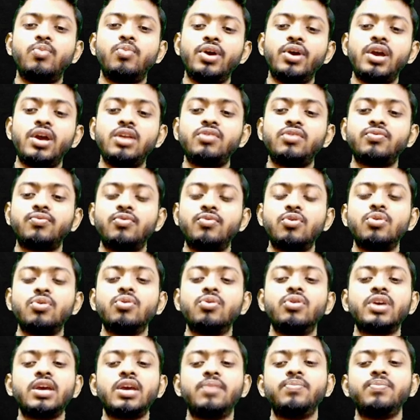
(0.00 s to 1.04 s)
পয়েন্ট ফোর
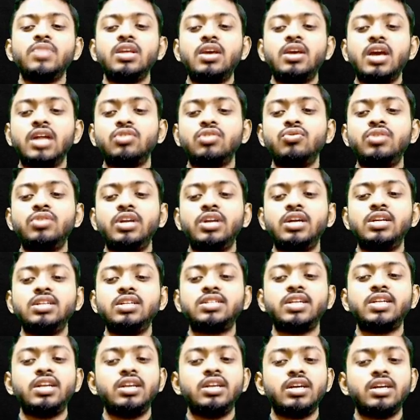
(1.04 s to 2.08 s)
ওকে এত ডিগ্রি
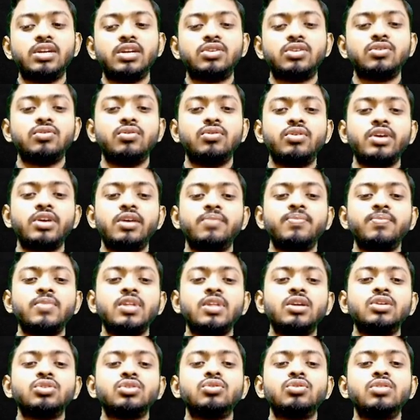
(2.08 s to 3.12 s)
সেন্টিগ্রেড ওকে
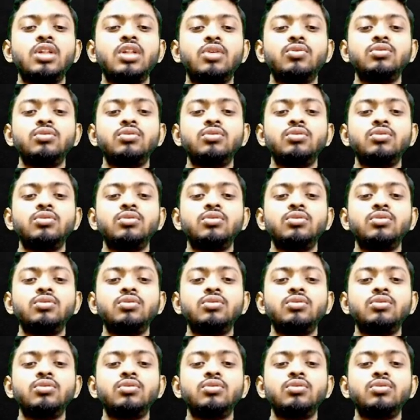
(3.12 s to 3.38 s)
সো দেখো